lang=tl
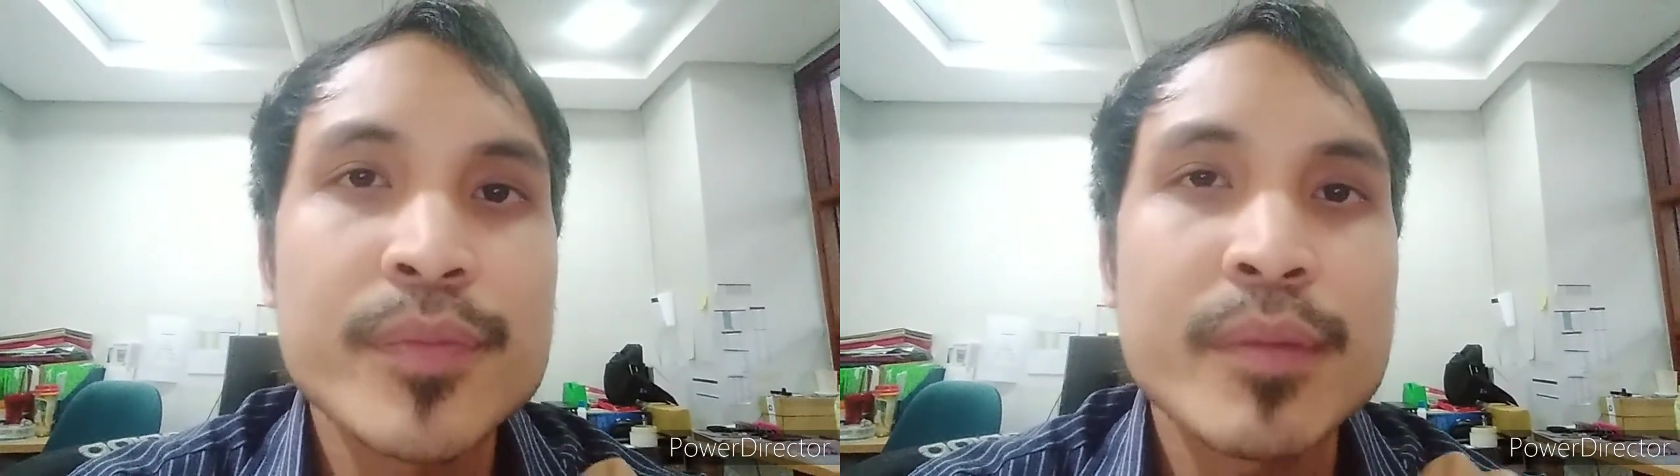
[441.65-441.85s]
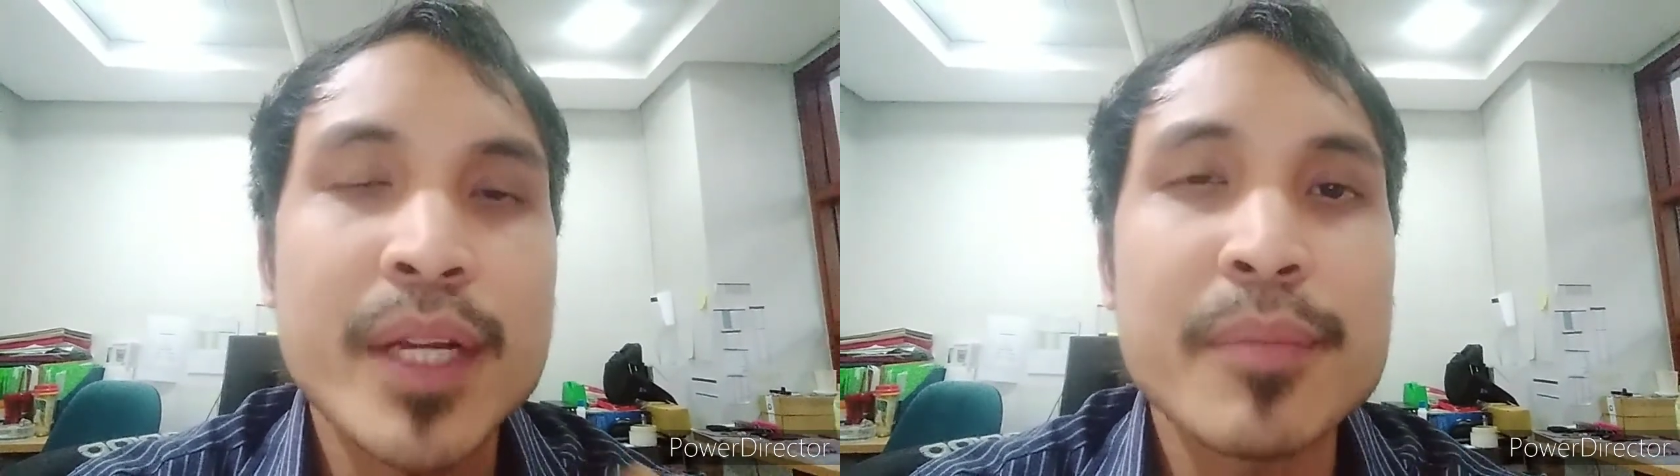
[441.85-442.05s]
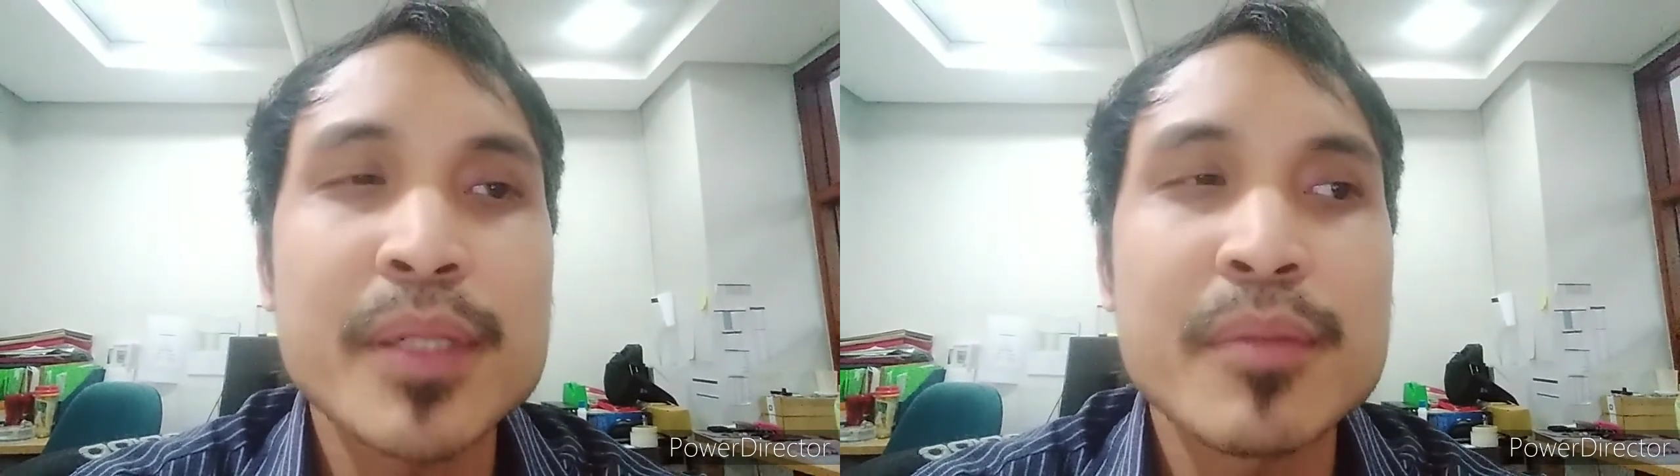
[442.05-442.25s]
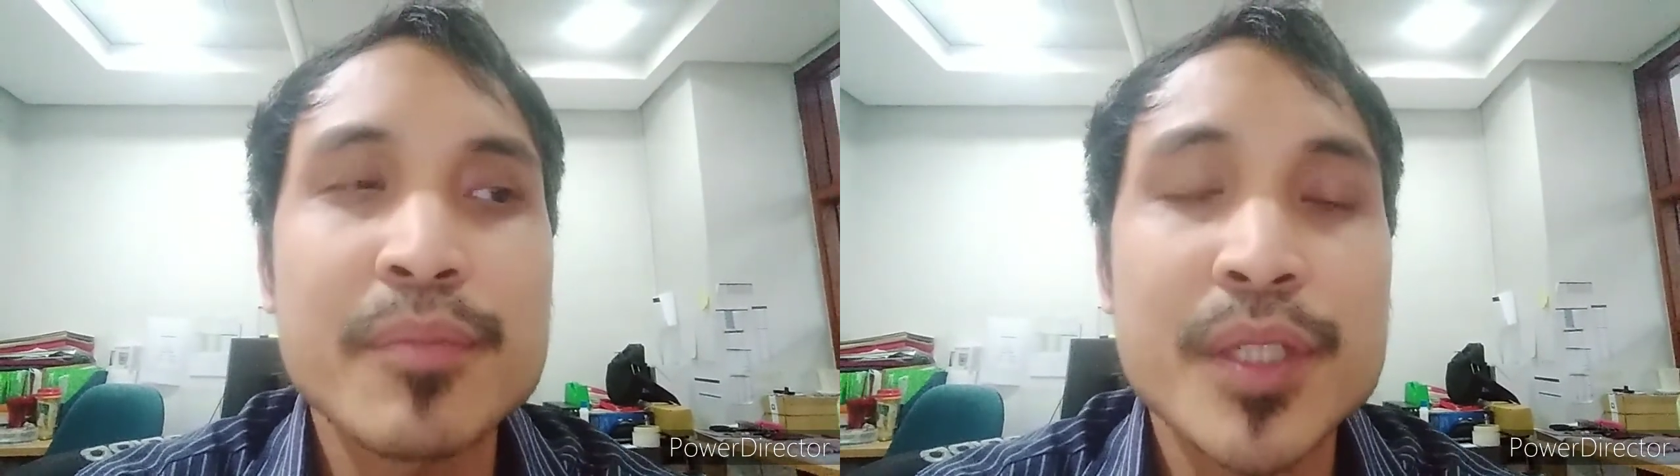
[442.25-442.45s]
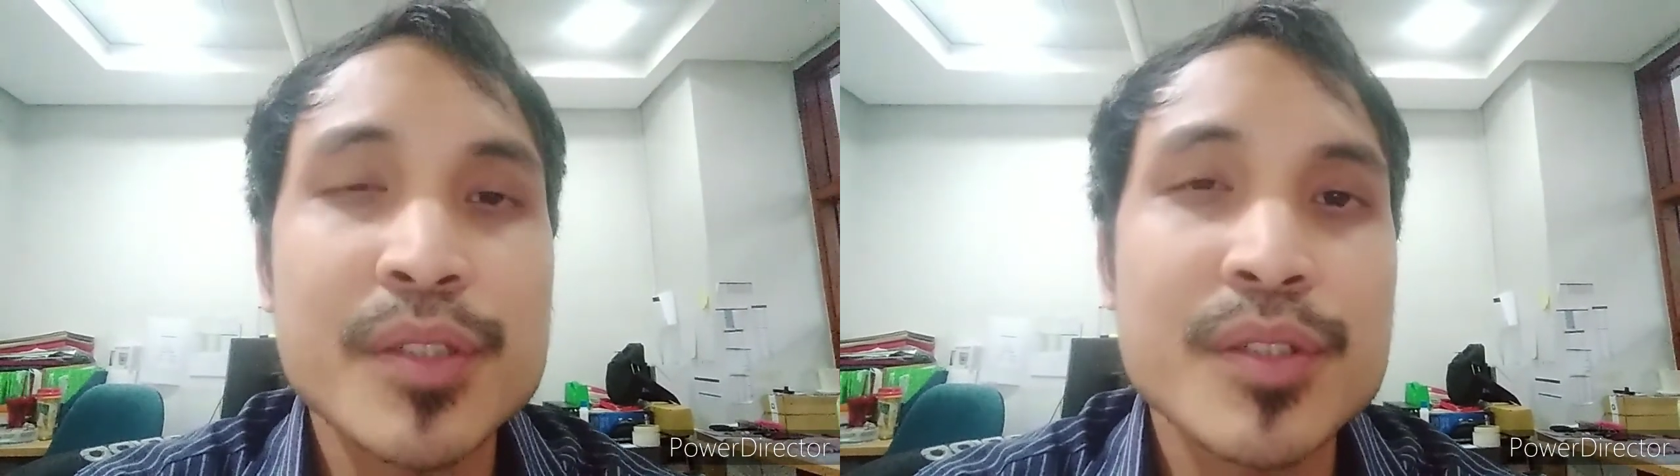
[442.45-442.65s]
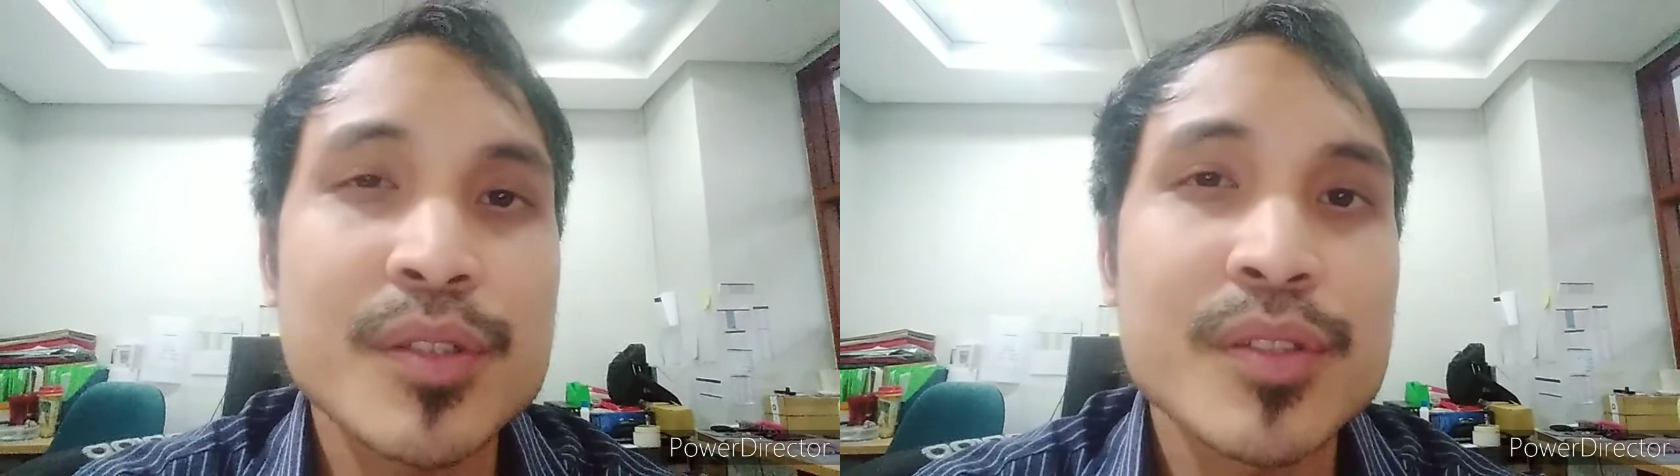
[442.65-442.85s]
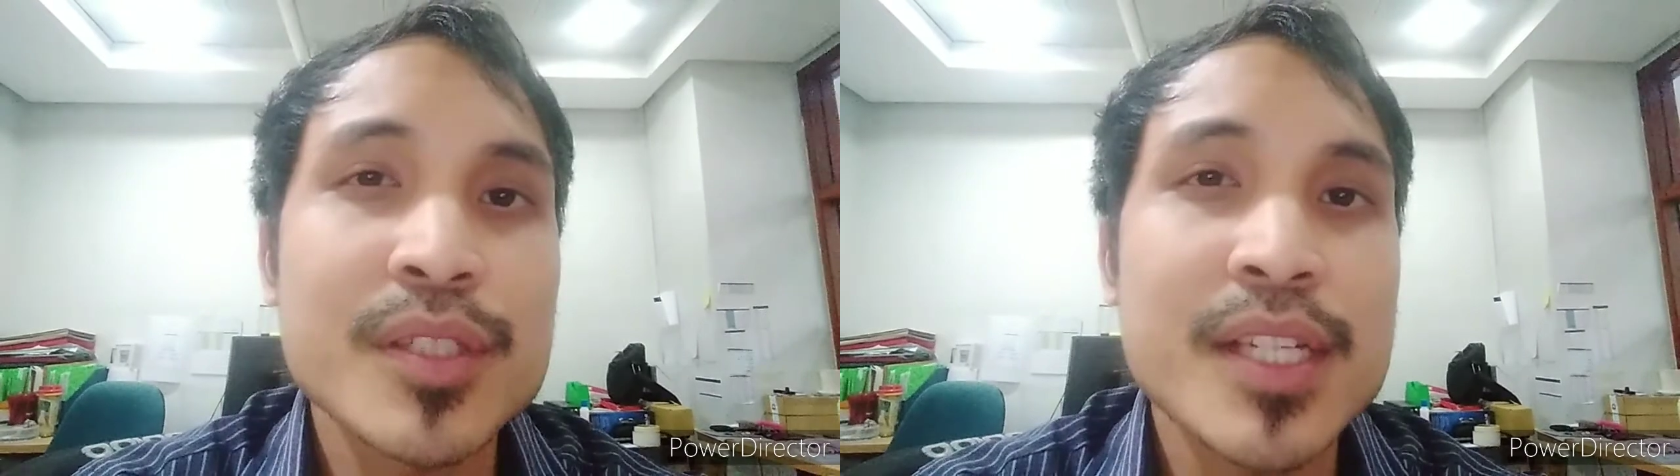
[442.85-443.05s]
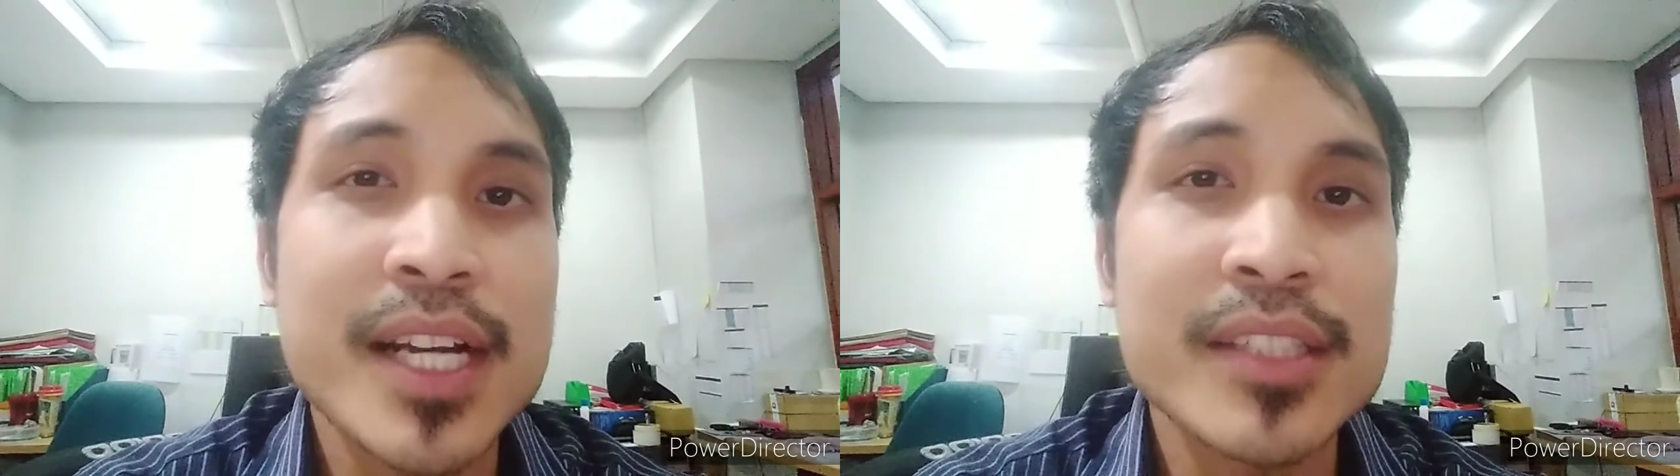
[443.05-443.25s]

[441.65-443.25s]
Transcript: Marami pa namang features yun sa